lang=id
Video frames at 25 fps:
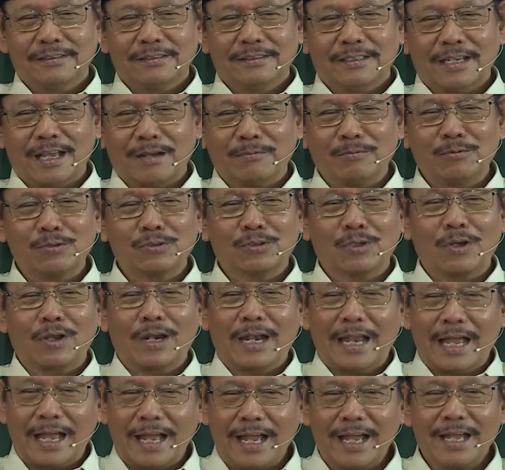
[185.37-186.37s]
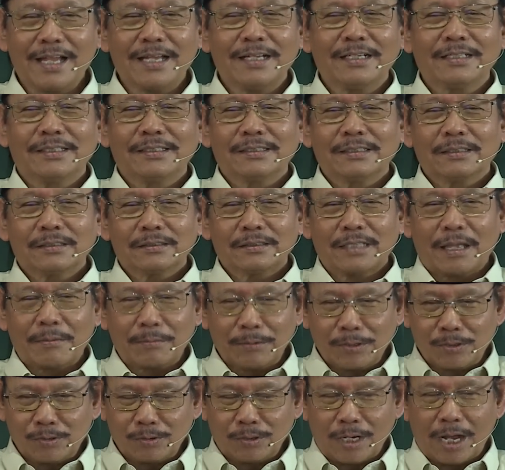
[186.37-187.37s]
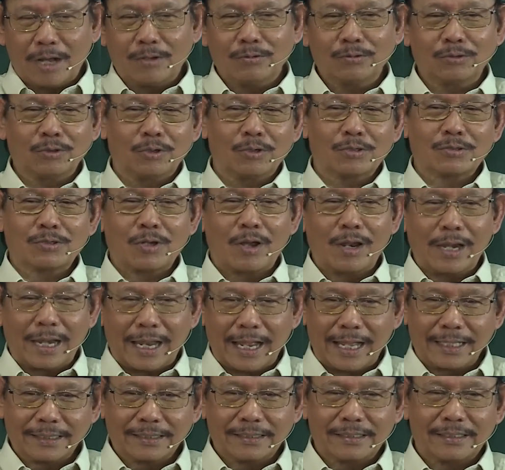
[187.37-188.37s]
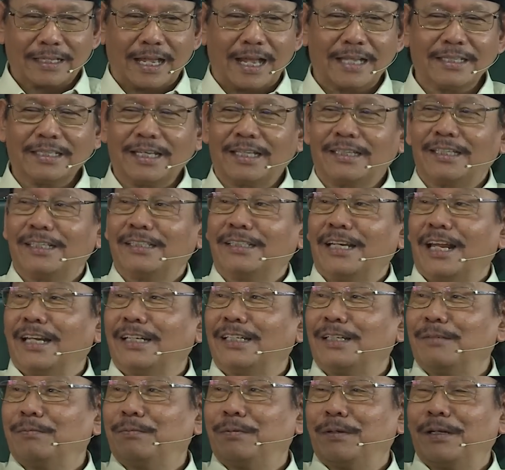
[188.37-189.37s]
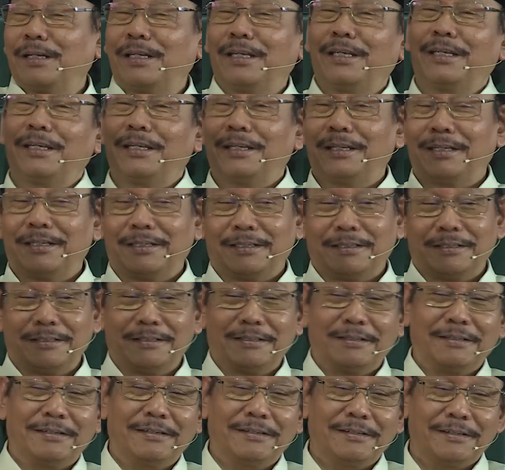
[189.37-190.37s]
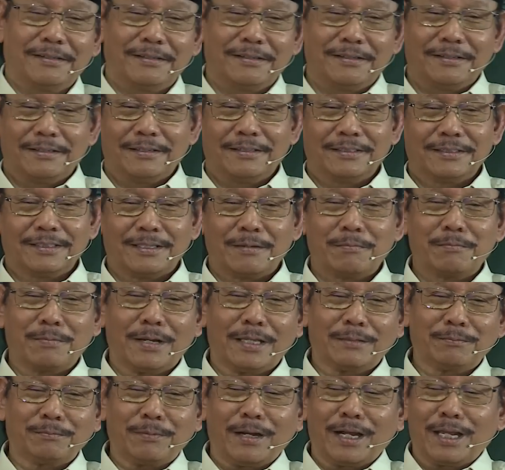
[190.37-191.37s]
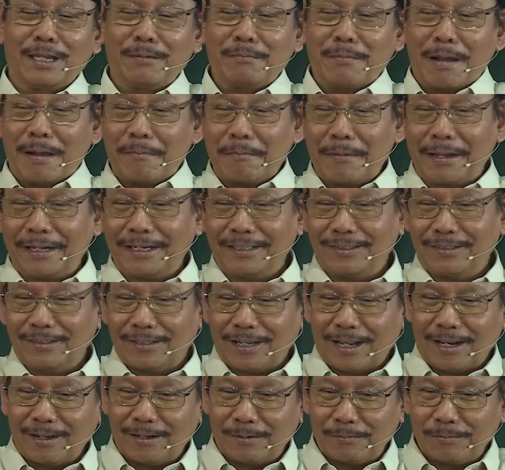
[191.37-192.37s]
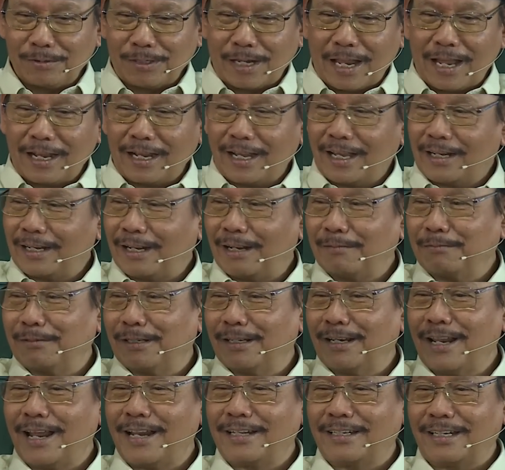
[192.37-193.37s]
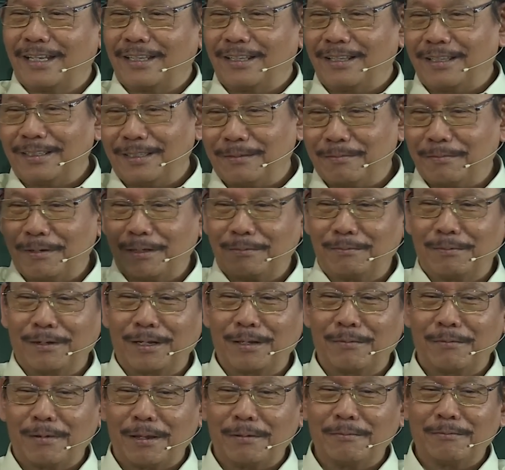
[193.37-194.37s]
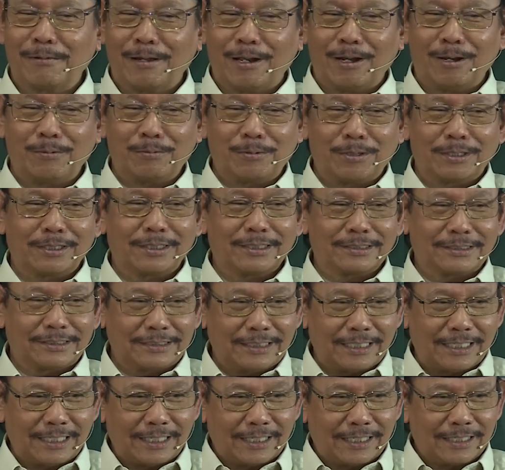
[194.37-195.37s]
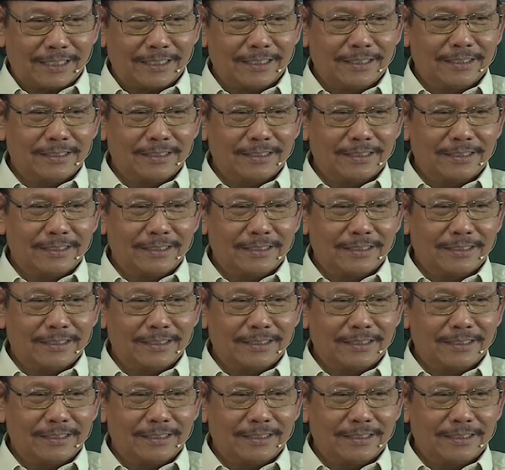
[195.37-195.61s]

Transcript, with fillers: Nah musola, tapi juga untuk sholat, hanya tidak diberi tempat pengimaman itu. Kalau langgar kan biasanya ada tempat pengimaman walaupun kecil.